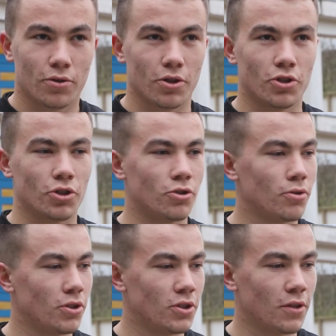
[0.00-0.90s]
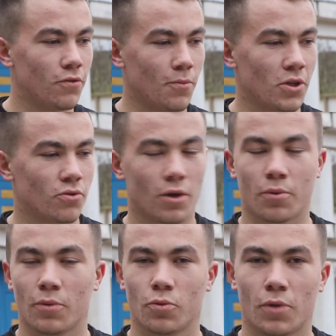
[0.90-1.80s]
Euh, j'ai choisi cette formation
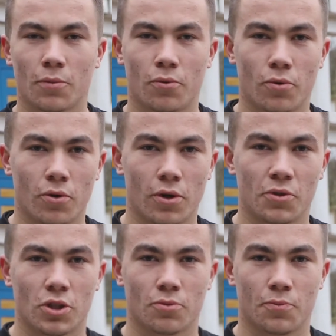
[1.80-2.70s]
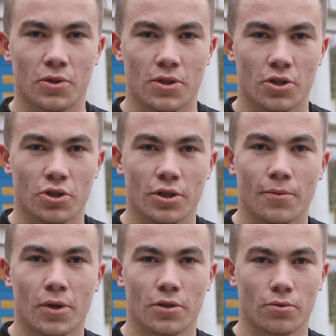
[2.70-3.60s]
après mon bac pro aménagement paysager
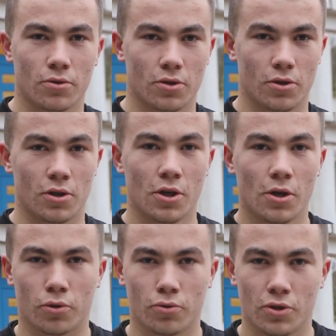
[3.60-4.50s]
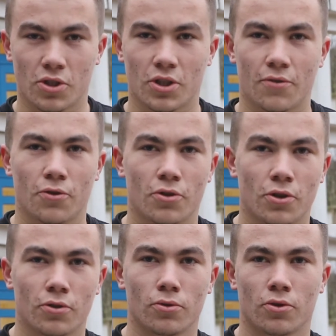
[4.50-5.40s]
euh, bah, donc, euh, pour tous les
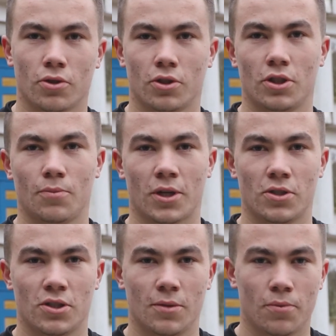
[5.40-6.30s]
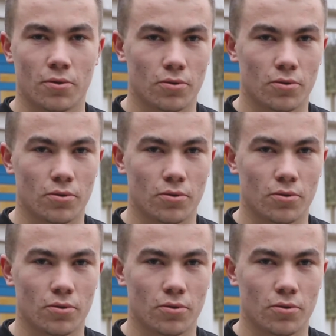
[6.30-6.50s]
intervenants qui participent.